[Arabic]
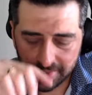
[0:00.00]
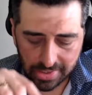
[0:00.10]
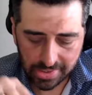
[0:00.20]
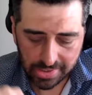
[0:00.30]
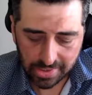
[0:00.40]

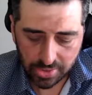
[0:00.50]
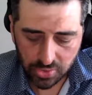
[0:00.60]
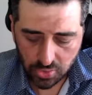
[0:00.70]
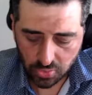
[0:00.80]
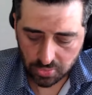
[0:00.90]
اللي
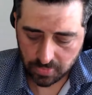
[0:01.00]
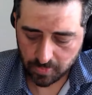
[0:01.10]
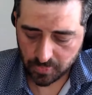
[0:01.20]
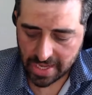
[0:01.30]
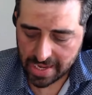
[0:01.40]
انه
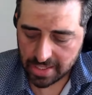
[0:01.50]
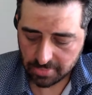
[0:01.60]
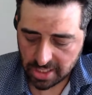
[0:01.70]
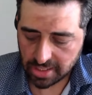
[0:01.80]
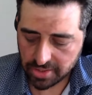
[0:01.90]
هل
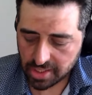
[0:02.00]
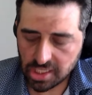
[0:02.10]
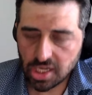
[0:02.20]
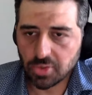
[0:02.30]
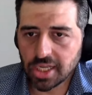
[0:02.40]
المراه
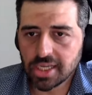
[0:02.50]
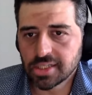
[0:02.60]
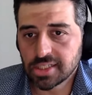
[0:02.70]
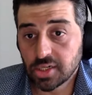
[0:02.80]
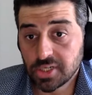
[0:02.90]
الذكيه
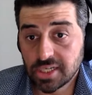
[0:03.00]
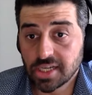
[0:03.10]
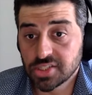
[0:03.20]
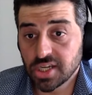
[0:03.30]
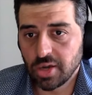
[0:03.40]
والقياديه
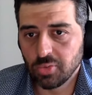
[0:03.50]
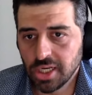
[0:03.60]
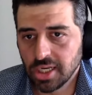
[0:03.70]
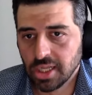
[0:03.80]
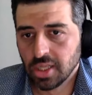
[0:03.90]
والناجحه
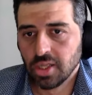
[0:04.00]
وال